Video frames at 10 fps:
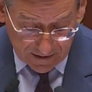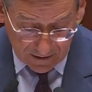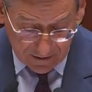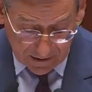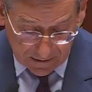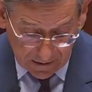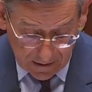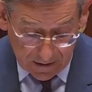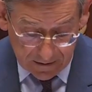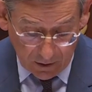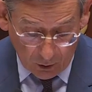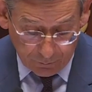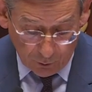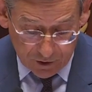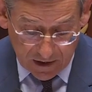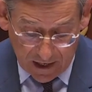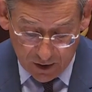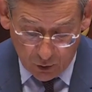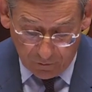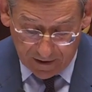de cet article qui repousse
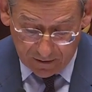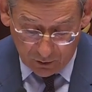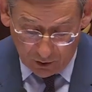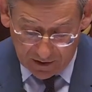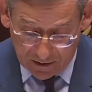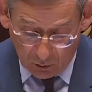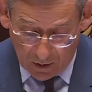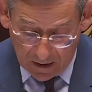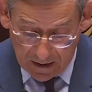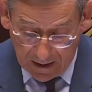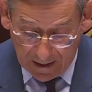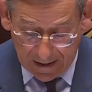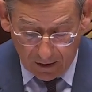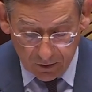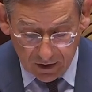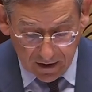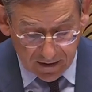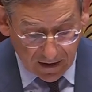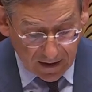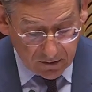l'âge d'ouverture des droits à la
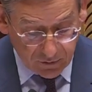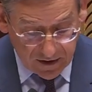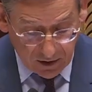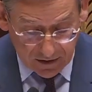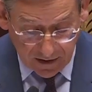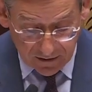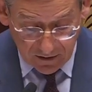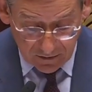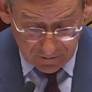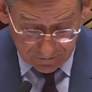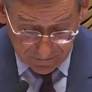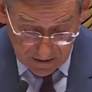retraite à 75 ans.